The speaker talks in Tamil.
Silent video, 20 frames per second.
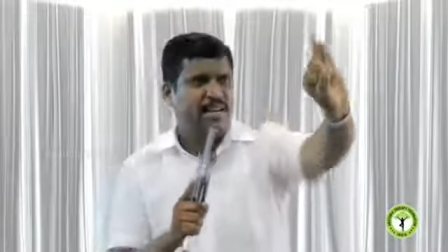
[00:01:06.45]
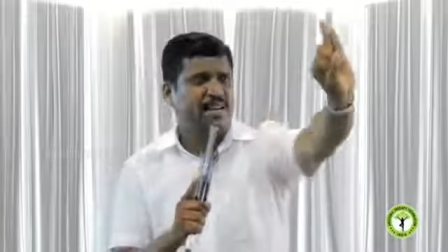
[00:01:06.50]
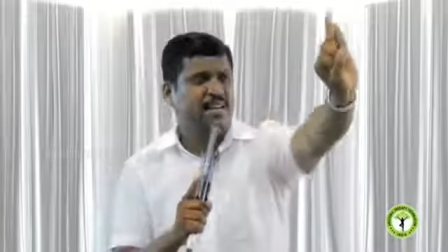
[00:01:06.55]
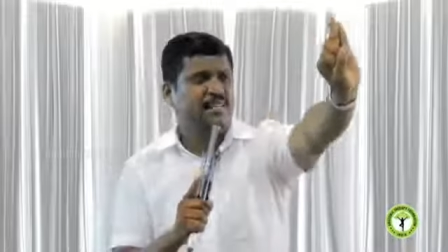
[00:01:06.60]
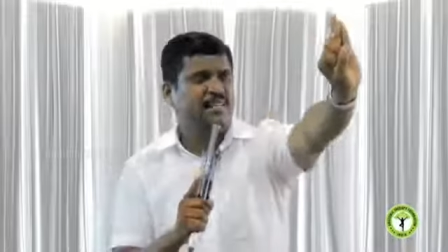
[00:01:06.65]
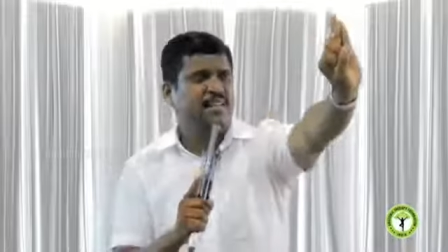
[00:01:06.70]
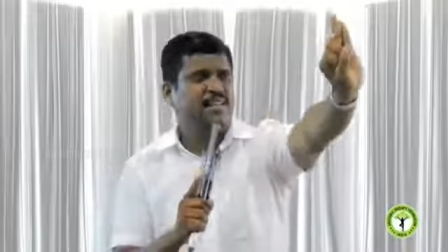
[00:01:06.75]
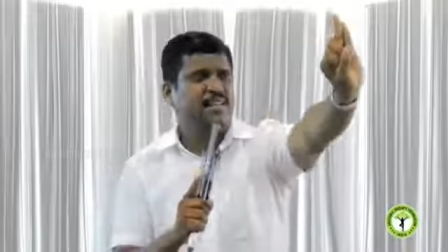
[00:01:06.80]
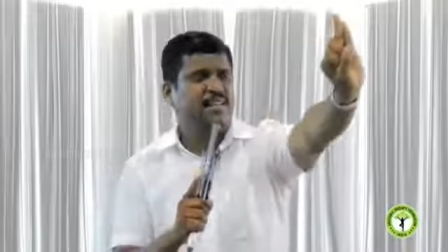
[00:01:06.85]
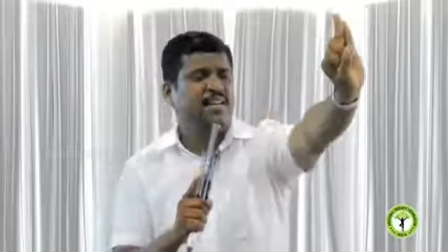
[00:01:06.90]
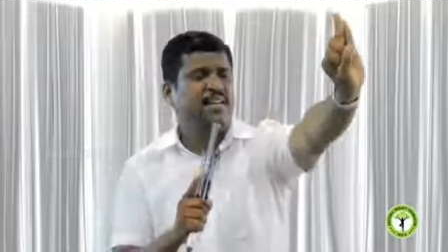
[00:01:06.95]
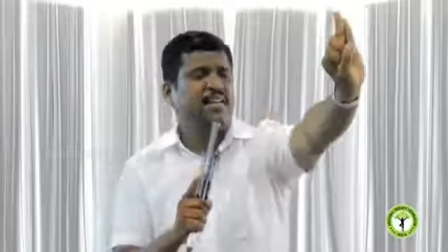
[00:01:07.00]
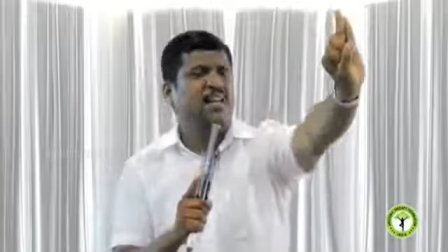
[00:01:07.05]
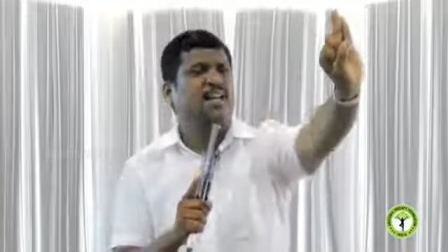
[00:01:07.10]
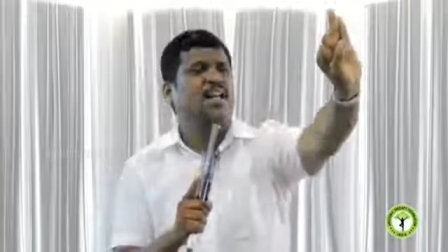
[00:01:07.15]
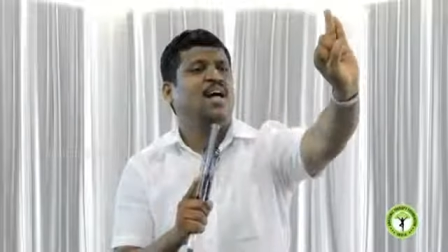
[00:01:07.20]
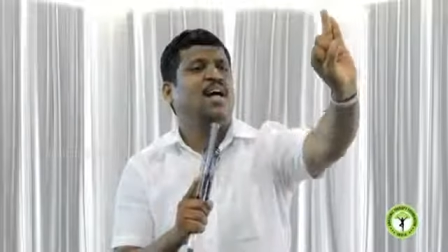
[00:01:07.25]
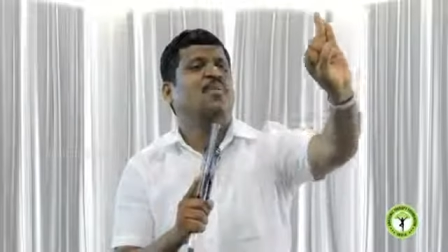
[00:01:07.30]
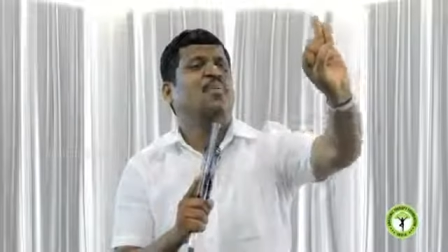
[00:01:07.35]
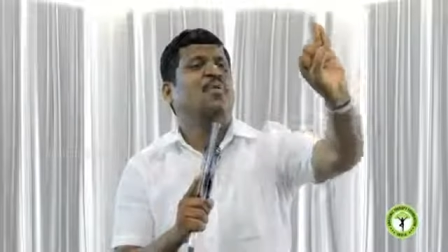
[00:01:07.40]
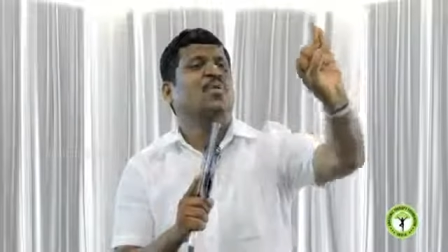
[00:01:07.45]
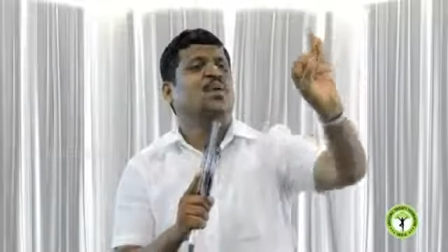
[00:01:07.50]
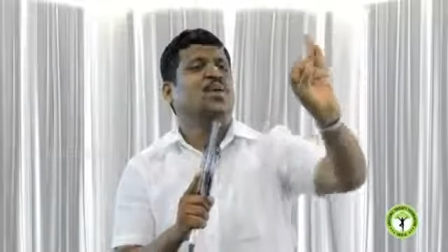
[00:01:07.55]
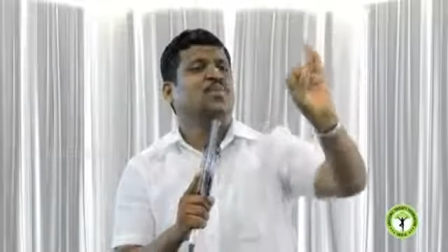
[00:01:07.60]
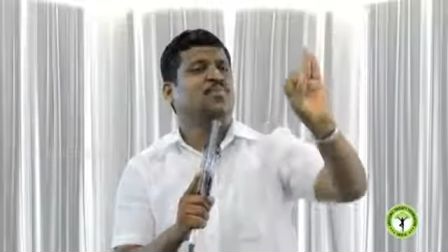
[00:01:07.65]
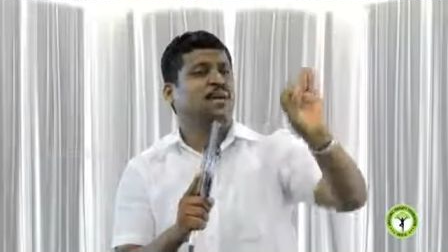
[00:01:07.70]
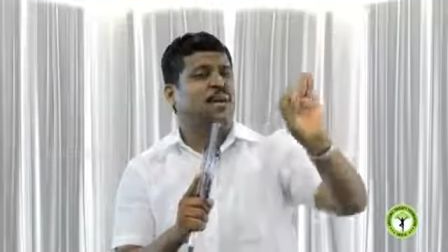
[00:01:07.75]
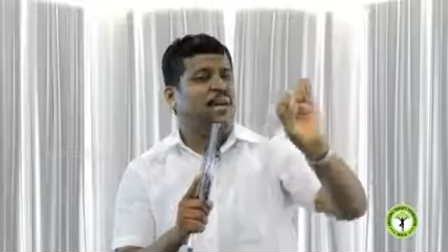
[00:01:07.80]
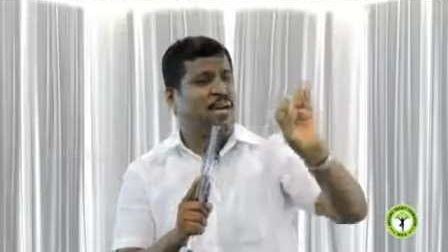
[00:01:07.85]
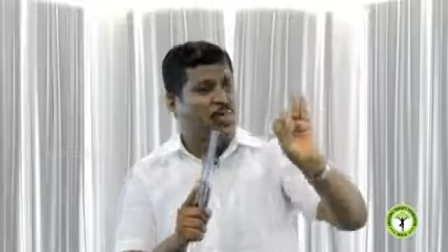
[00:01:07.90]
ரத்தத்தில் எல்லா
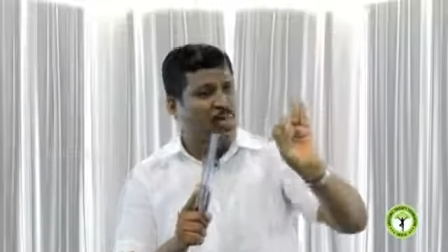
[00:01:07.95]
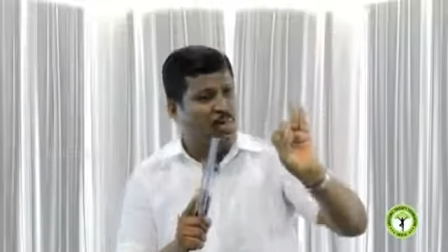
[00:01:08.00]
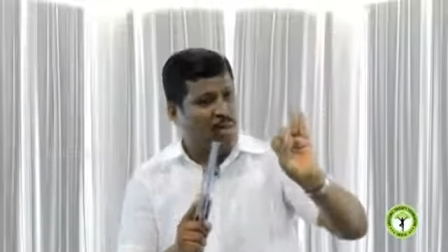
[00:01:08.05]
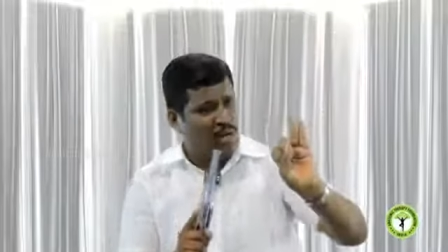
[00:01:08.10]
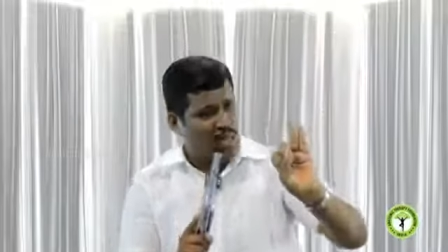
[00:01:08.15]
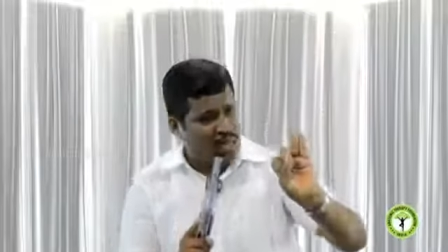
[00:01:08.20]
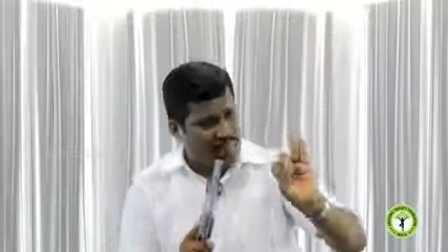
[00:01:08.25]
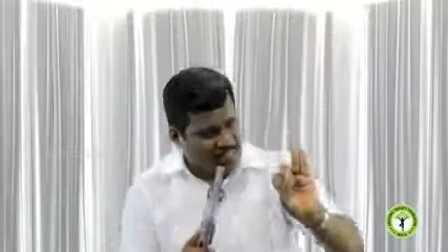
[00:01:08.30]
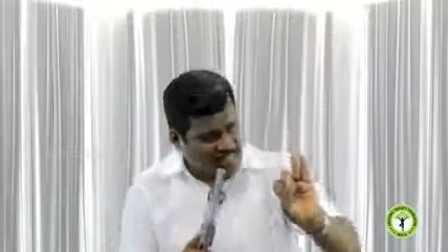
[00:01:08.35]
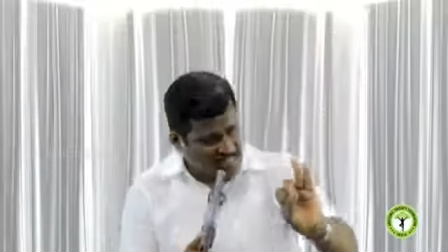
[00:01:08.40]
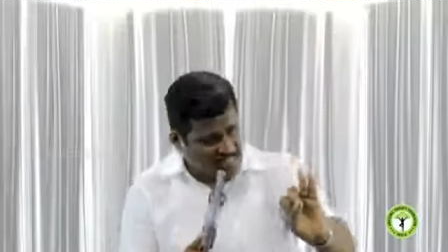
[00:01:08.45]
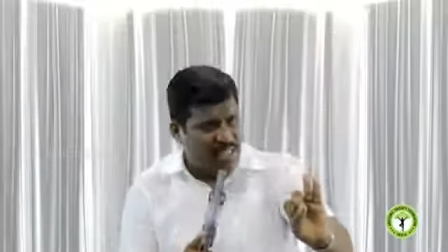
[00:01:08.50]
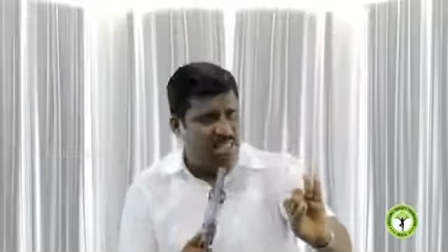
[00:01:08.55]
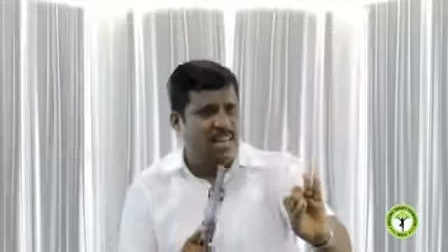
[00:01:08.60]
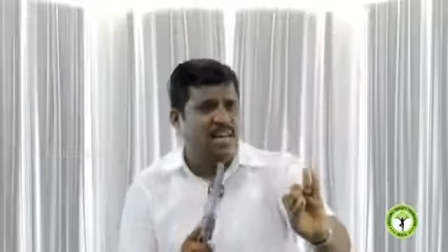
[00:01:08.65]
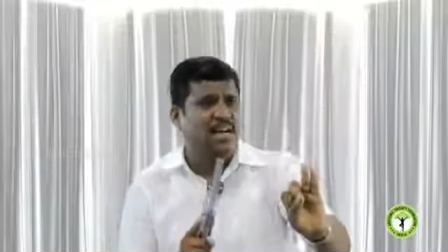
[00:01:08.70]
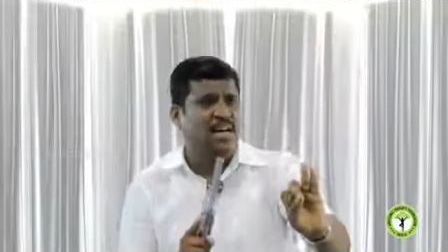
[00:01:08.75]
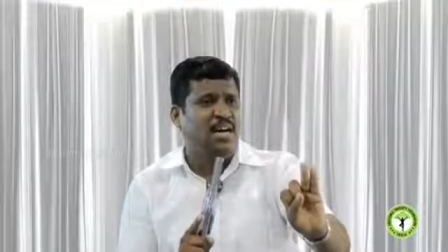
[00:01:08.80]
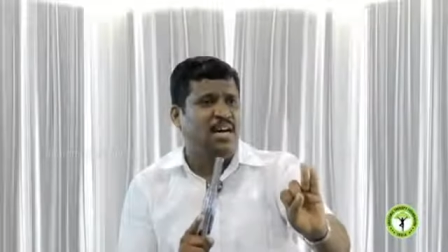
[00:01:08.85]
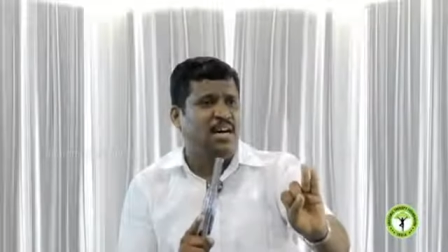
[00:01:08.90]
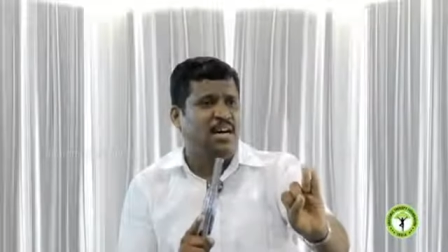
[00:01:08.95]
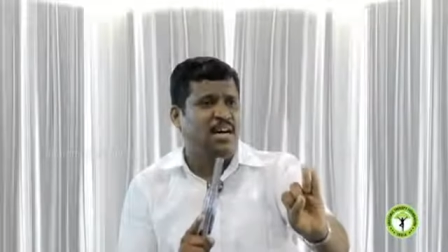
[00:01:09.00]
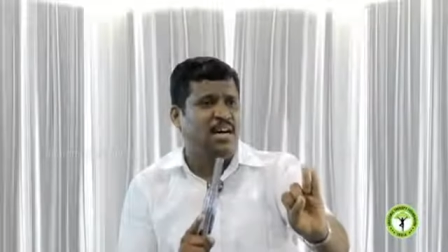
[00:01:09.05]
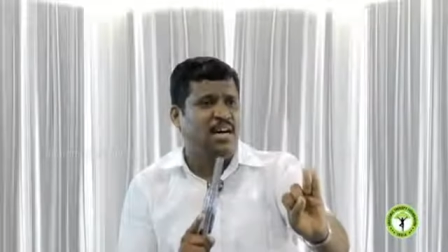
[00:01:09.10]
பொருளும் நல்ல பொருளாக வச்சிங்கன்னா